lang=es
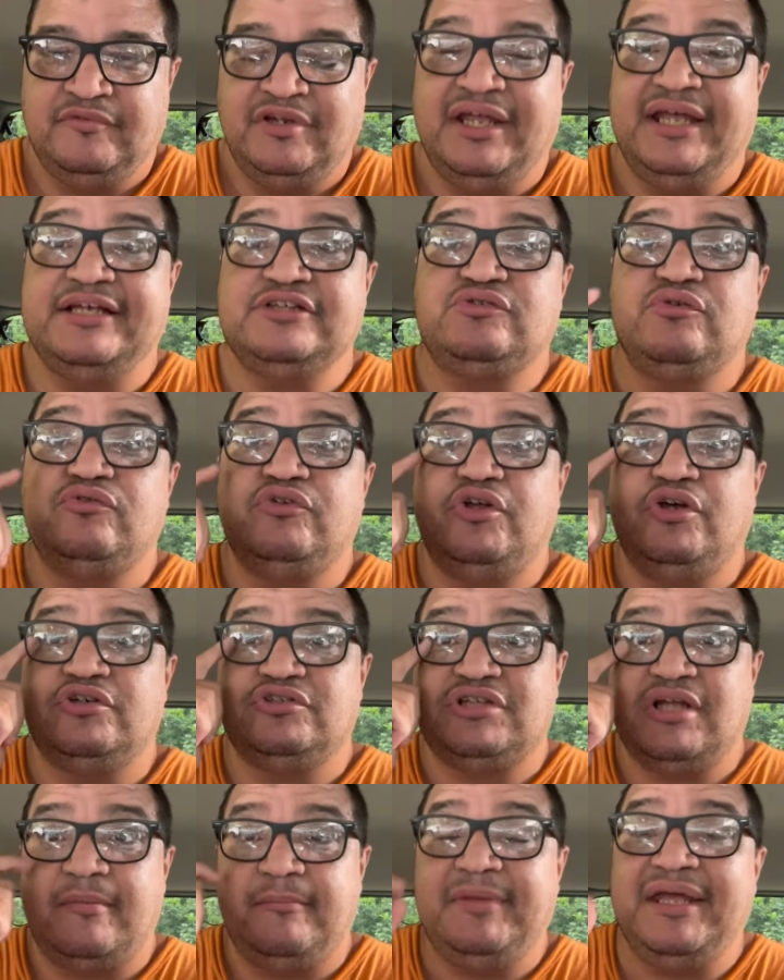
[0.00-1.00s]
Es un dios
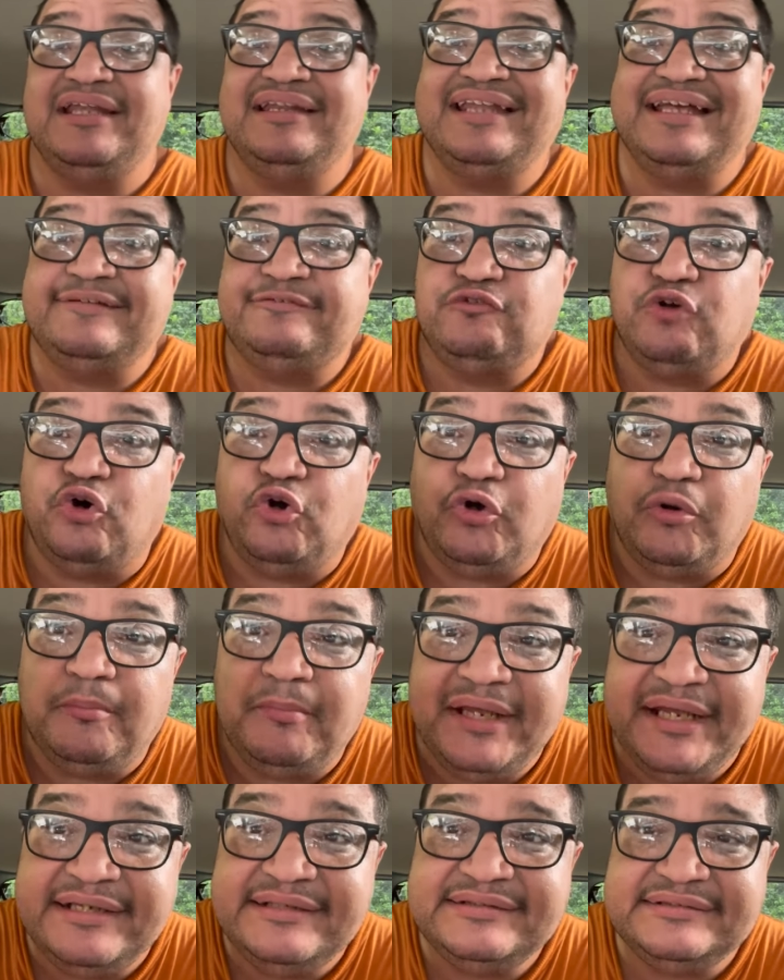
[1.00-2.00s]
también de
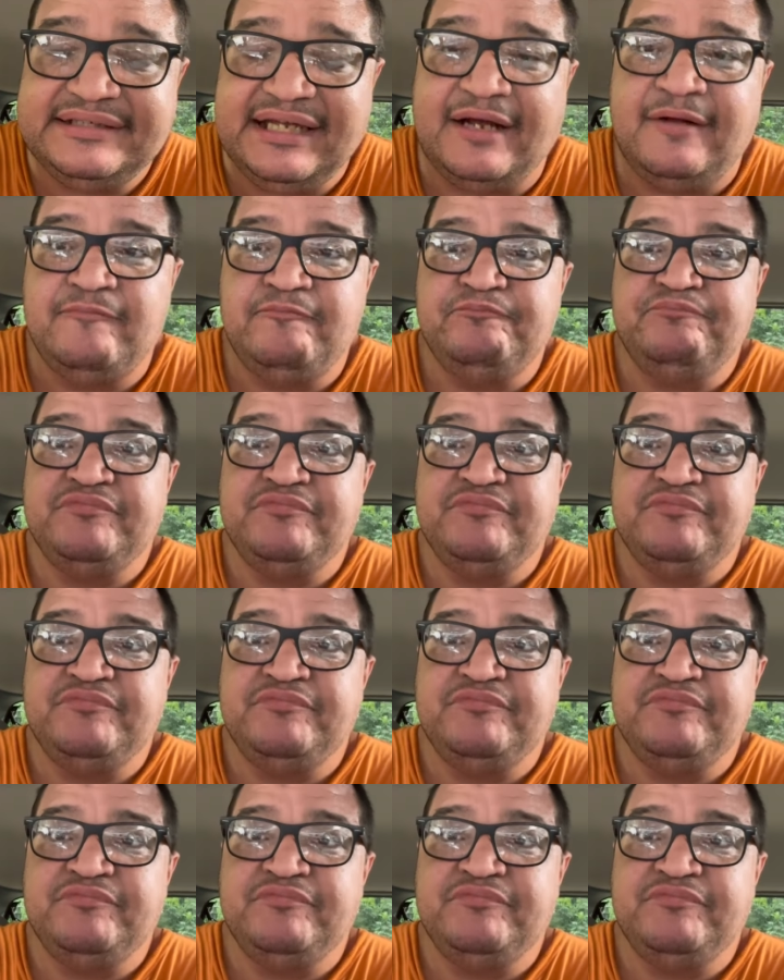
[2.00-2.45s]
tormenta.